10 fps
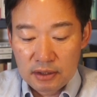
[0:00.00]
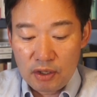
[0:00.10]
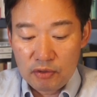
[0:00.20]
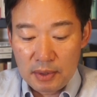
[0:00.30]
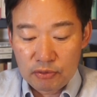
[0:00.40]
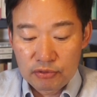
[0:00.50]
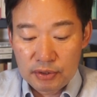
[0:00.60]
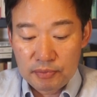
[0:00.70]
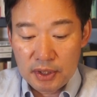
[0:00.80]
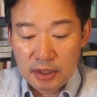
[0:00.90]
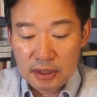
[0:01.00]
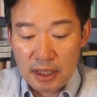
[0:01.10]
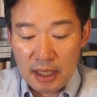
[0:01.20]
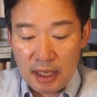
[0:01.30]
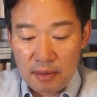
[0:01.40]

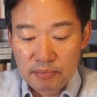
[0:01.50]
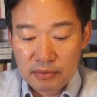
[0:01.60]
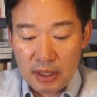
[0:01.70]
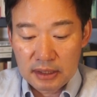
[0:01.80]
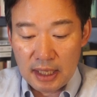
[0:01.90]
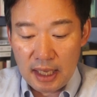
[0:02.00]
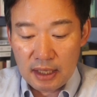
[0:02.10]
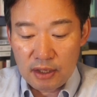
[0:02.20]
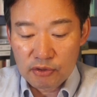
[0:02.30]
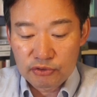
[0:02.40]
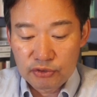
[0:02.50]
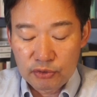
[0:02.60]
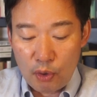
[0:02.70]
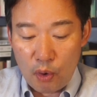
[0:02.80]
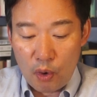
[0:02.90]
1990년대에 북한의
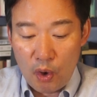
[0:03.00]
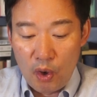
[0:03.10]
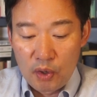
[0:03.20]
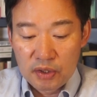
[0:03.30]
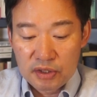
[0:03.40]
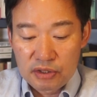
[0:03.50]
경수로를